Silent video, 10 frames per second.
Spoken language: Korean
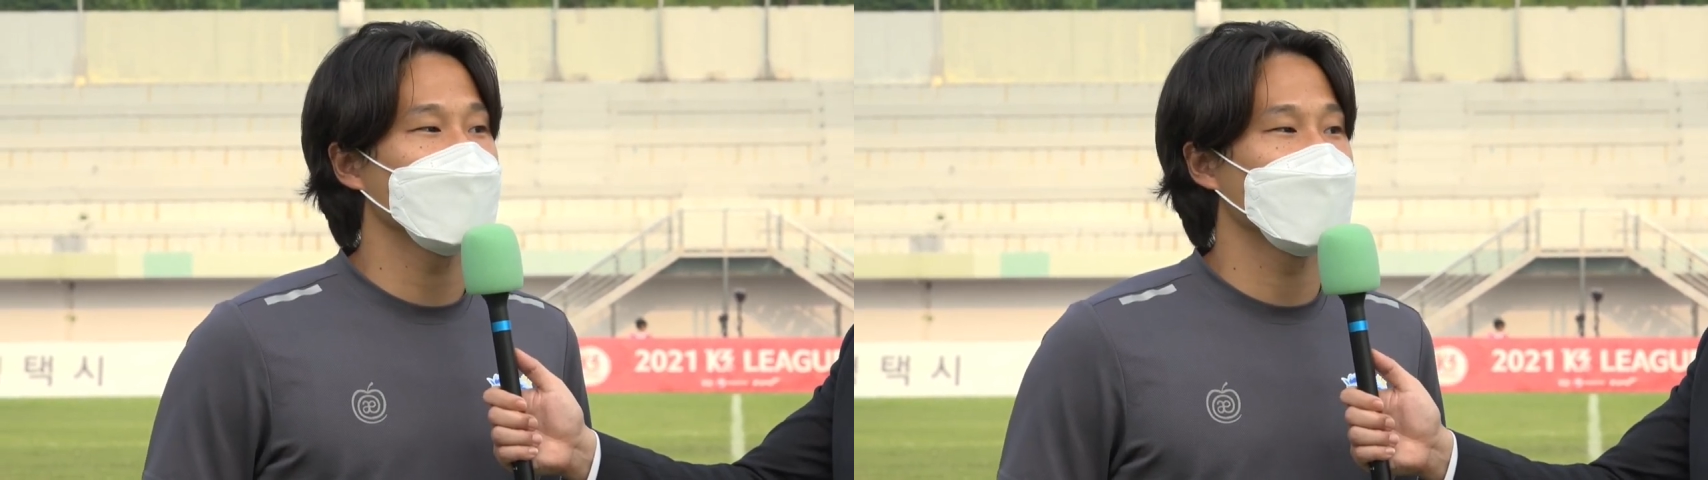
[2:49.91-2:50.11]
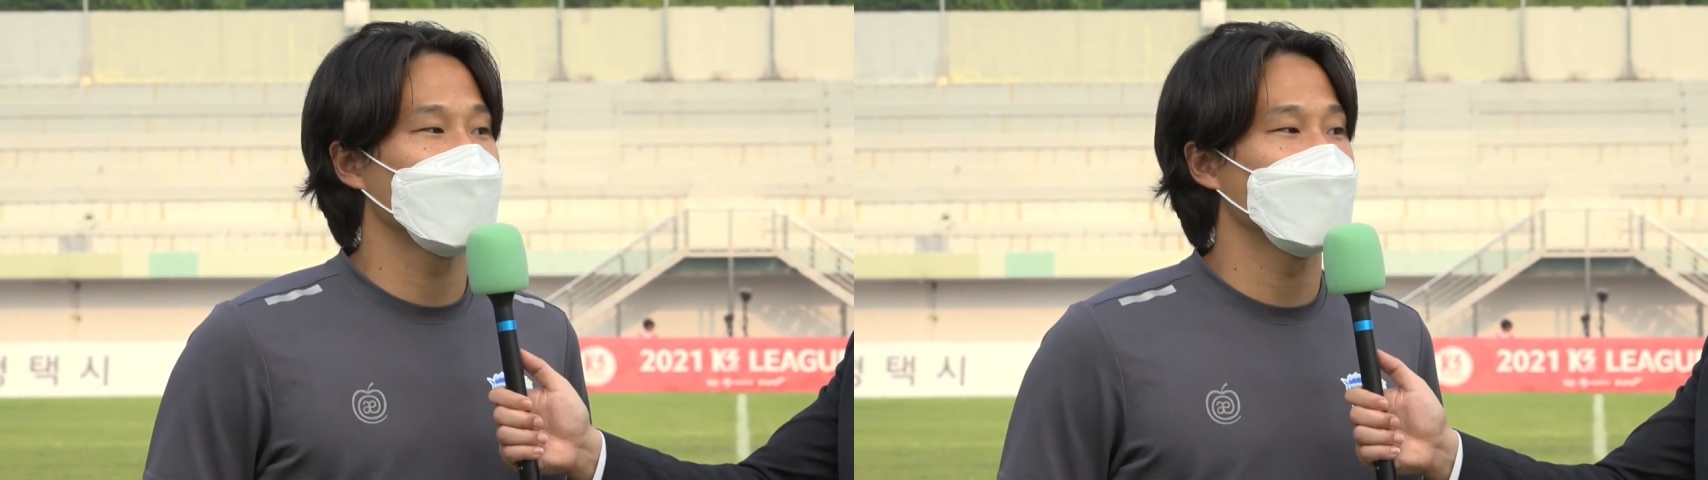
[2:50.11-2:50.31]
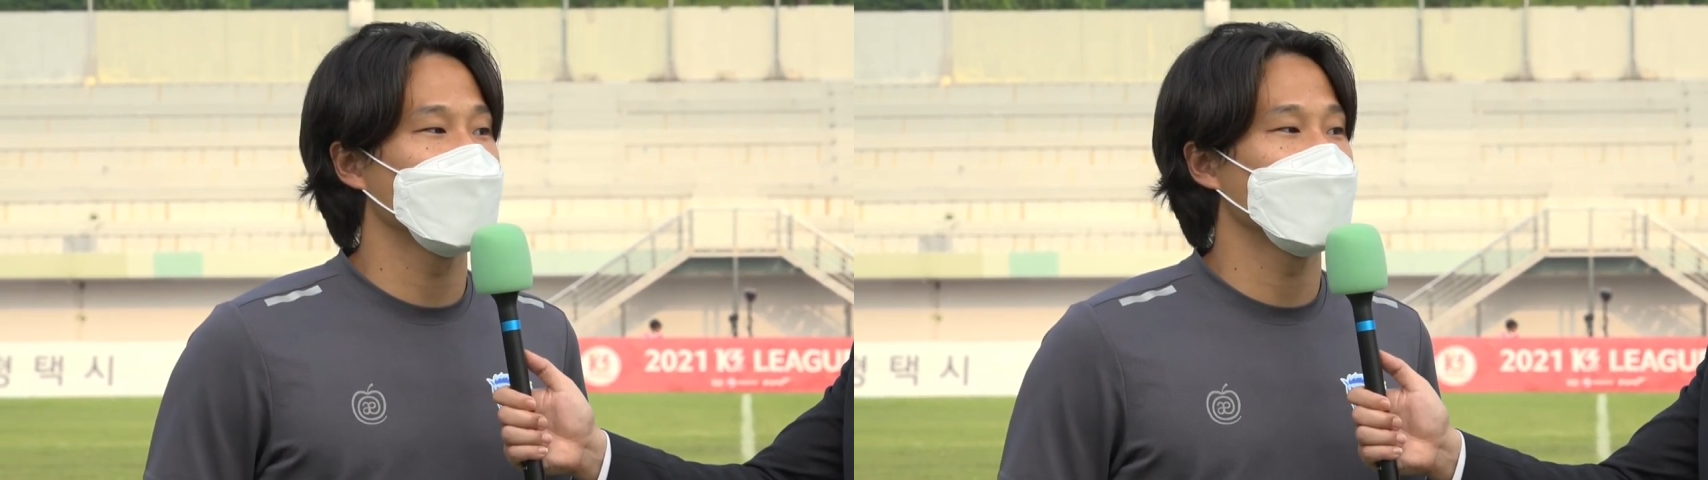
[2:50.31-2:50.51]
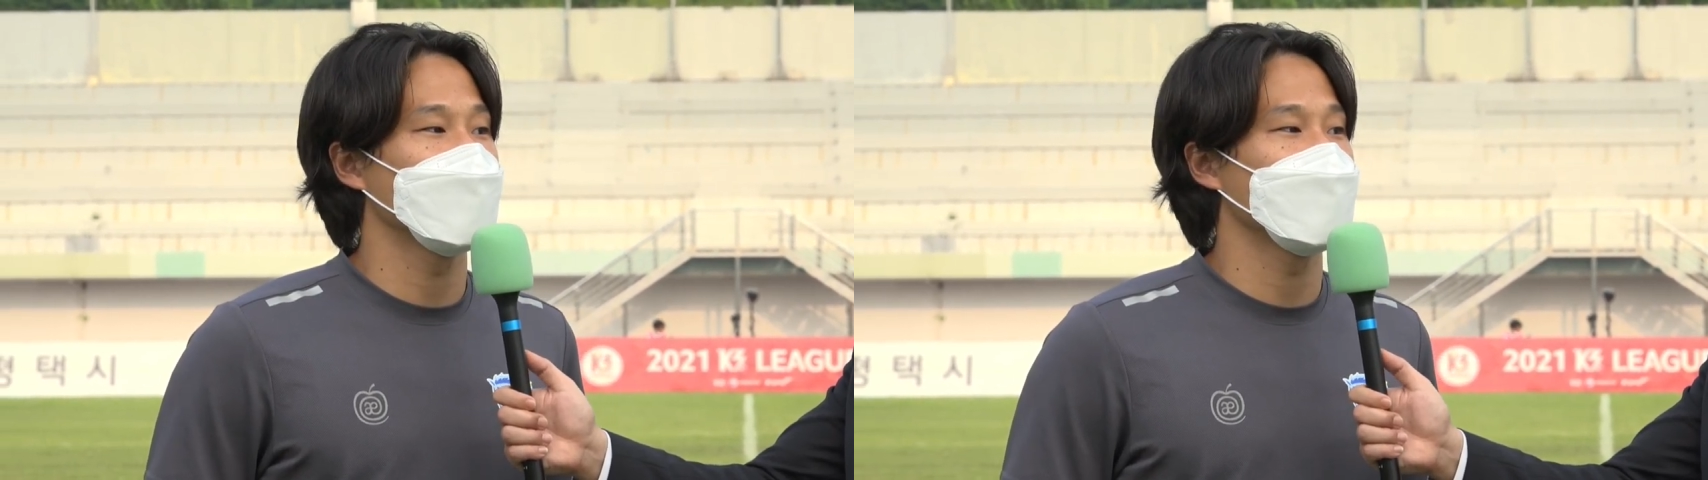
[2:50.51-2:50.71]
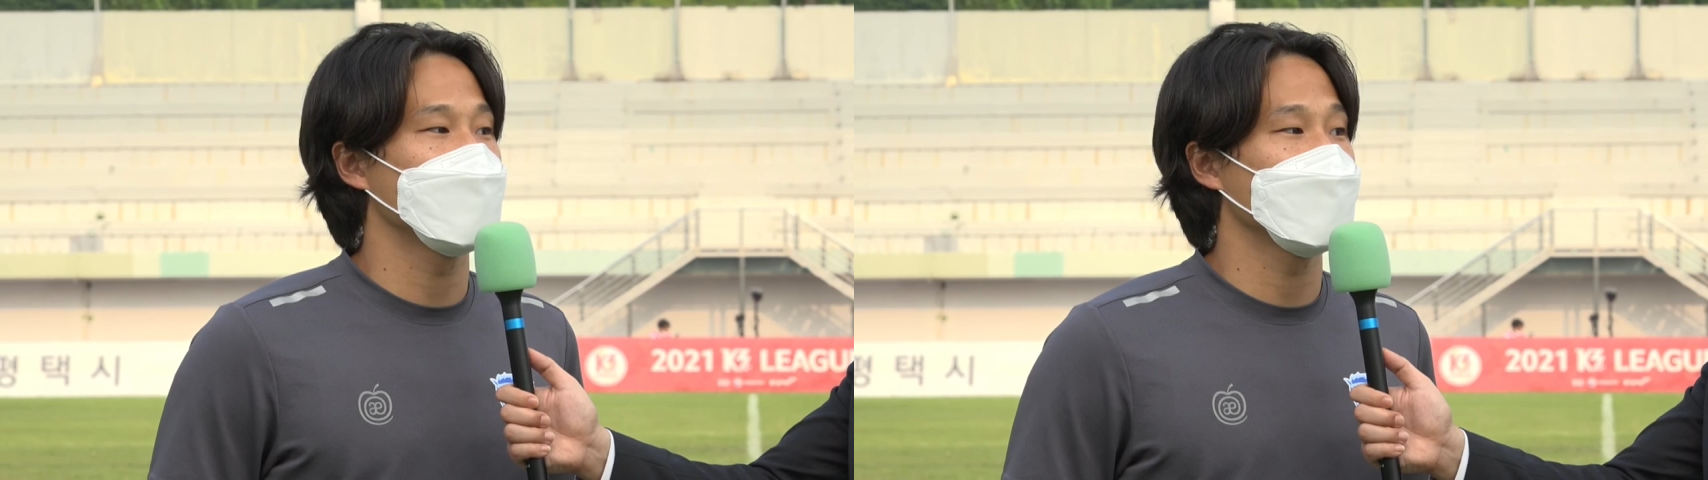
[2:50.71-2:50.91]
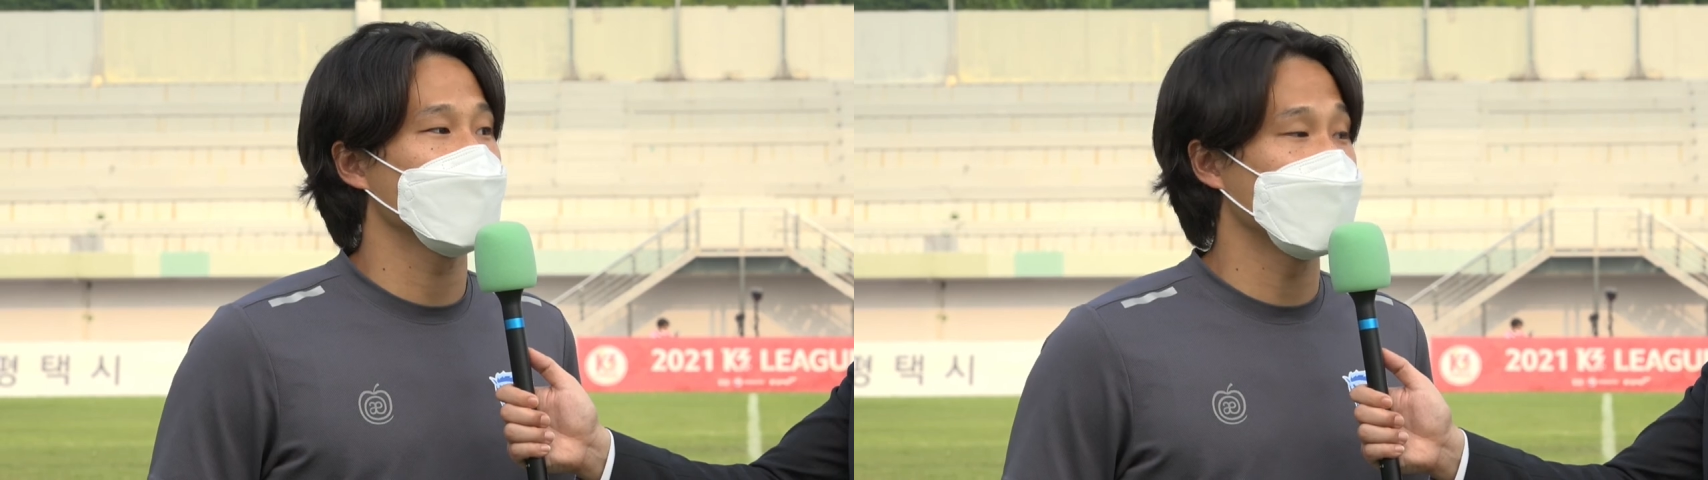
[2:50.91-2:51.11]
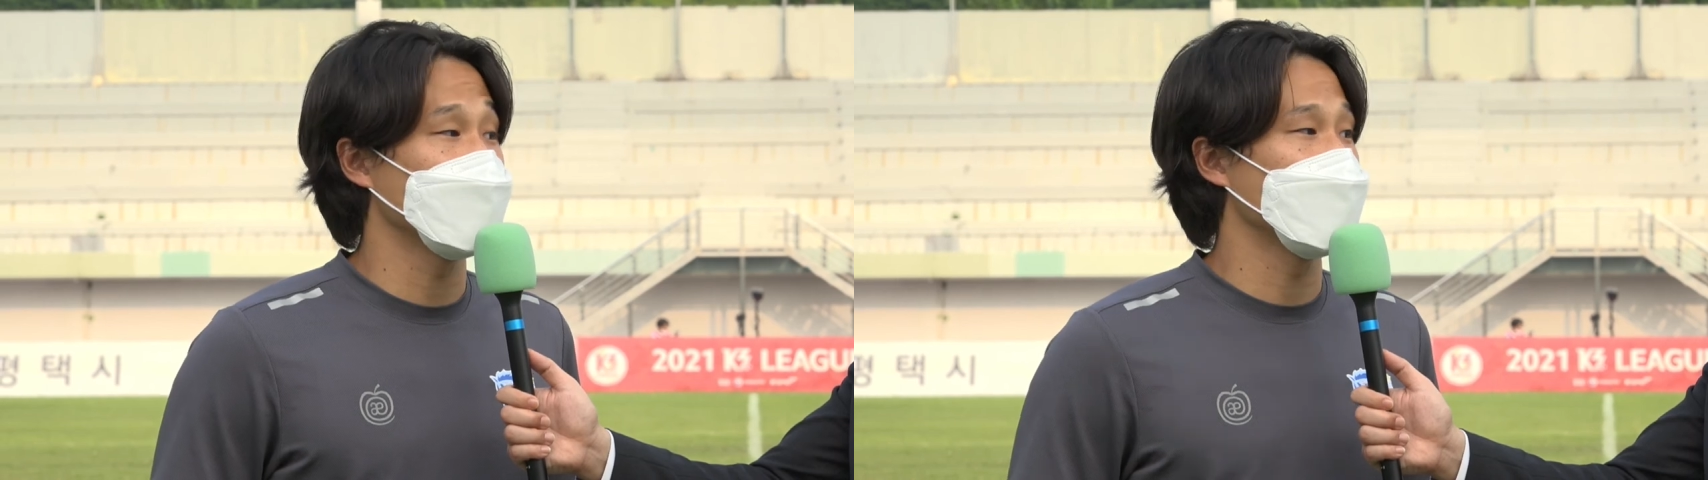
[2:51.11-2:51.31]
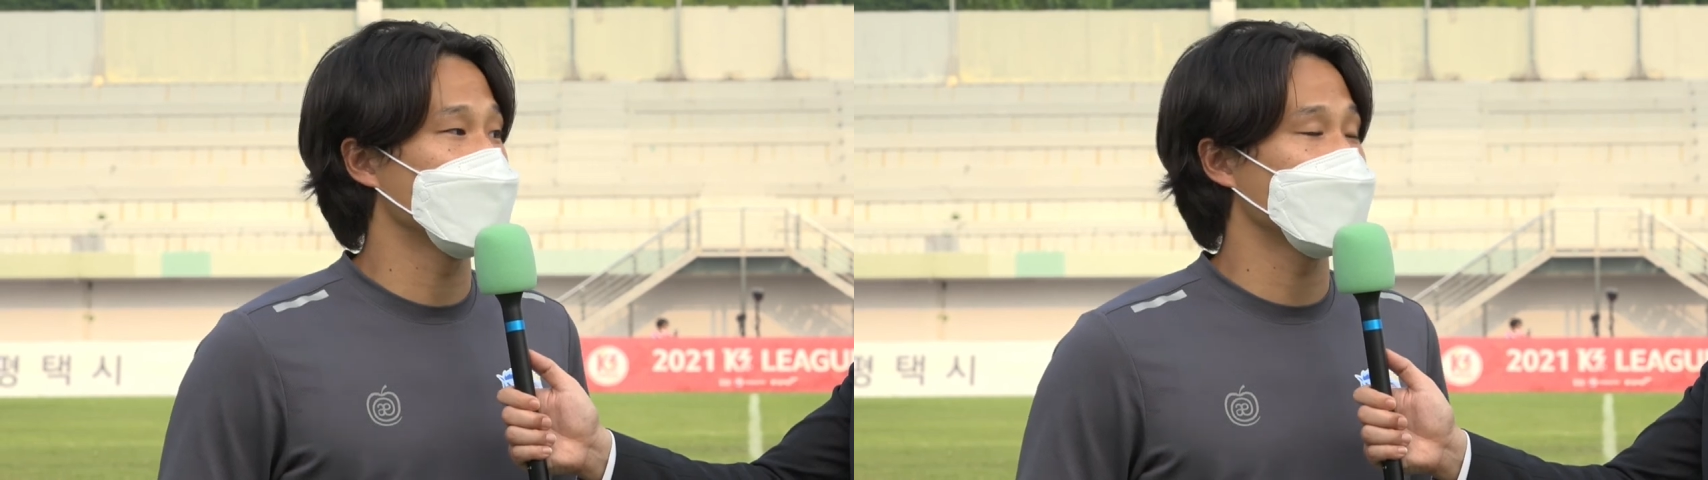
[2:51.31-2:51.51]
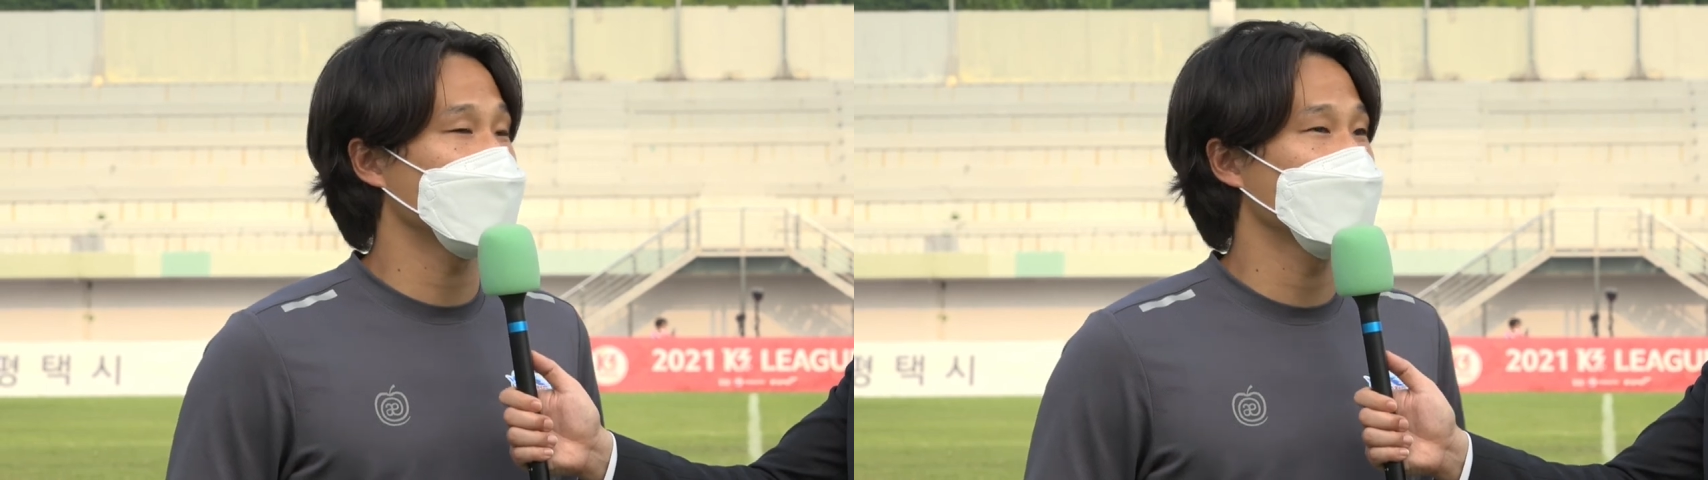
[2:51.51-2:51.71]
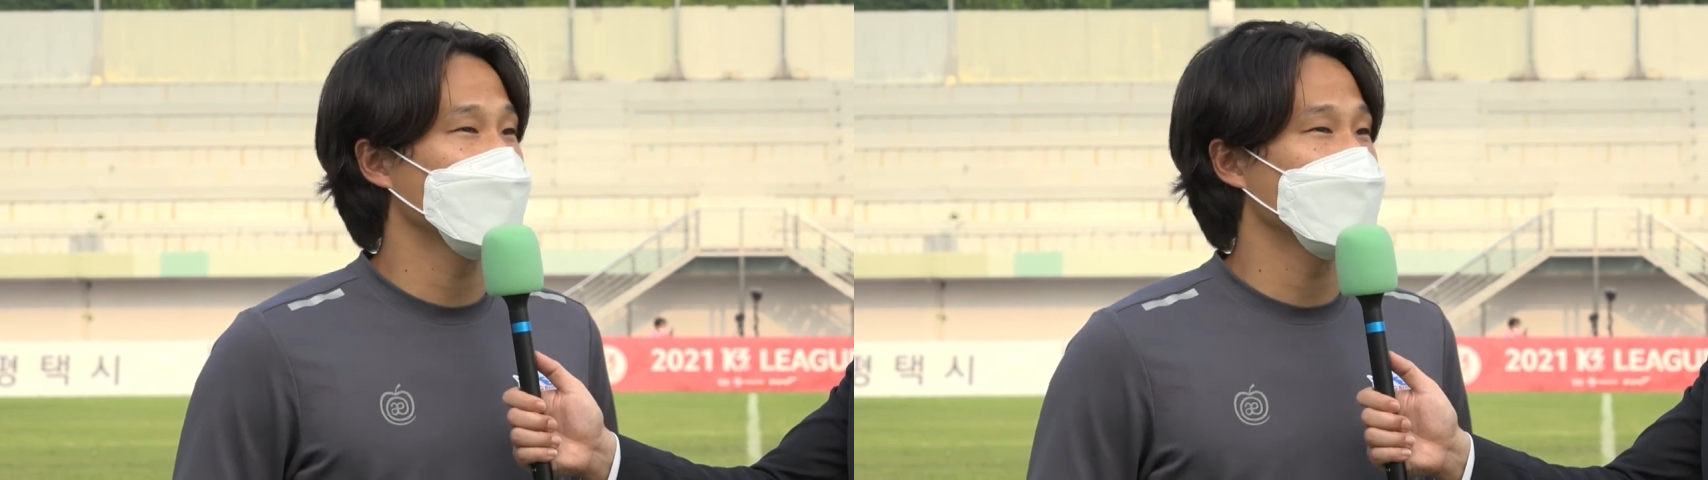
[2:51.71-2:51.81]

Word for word: 되돌리기 위해서